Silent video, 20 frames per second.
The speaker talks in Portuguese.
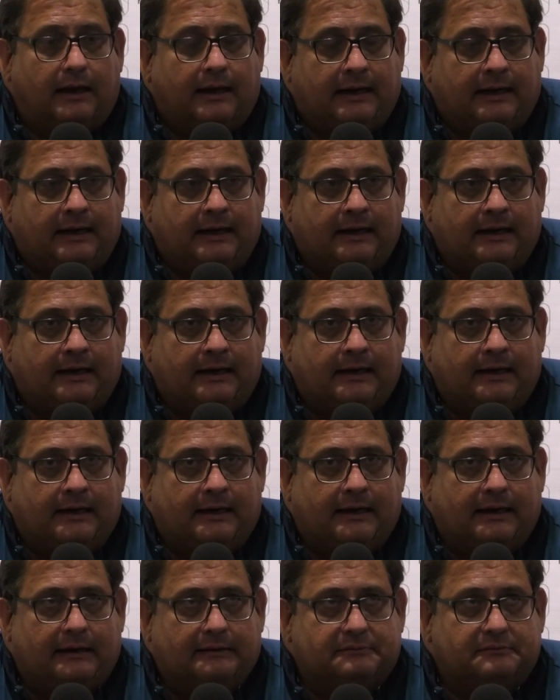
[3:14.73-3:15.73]

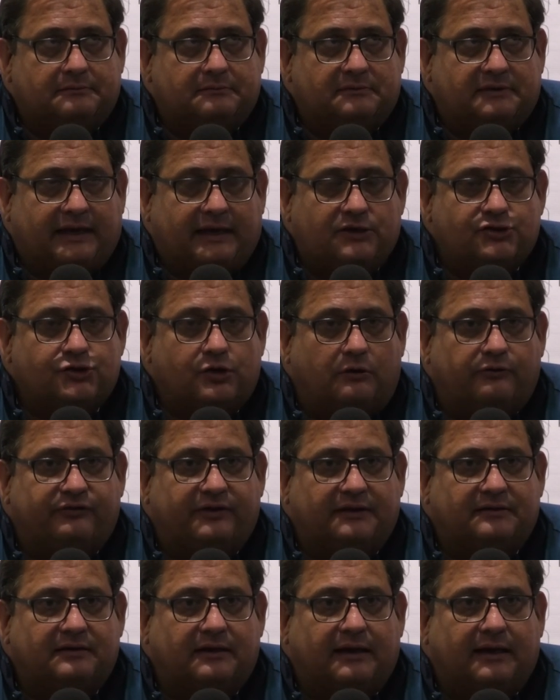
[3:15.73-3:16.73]
Há três jogos
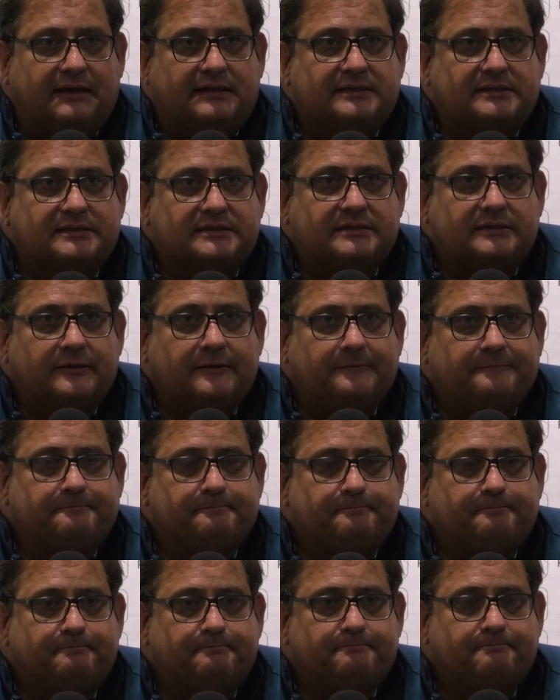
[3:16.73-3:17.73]
atrás,
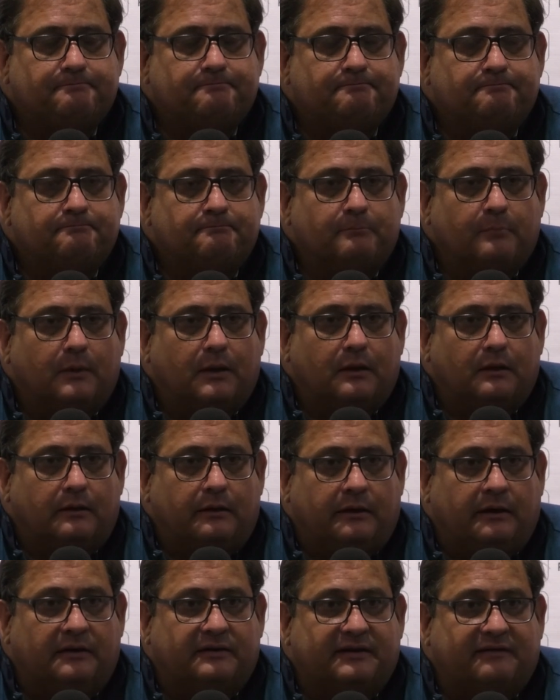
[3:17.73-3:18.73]

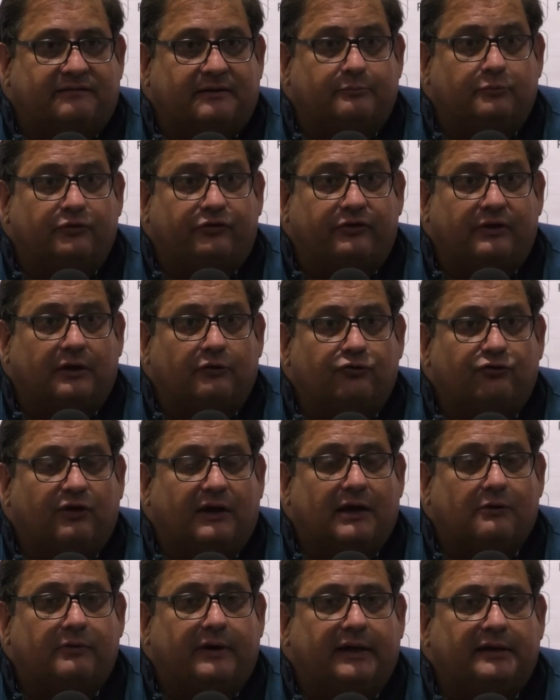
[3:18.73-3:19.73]
ele estava buscando
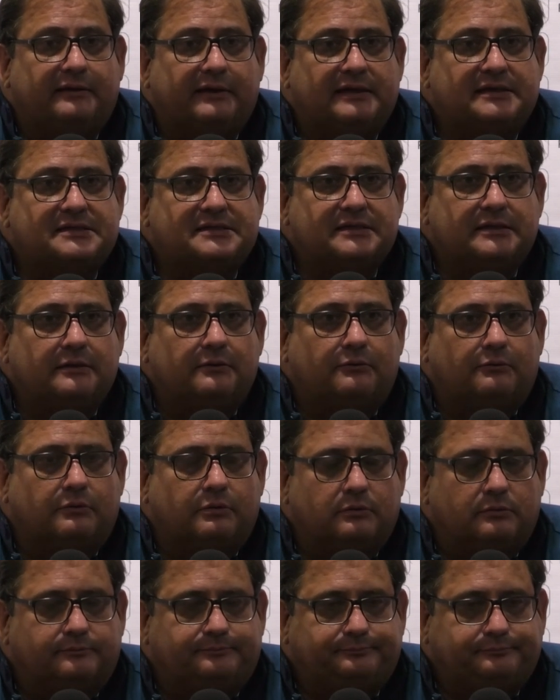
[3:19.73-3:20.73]
jogar 45.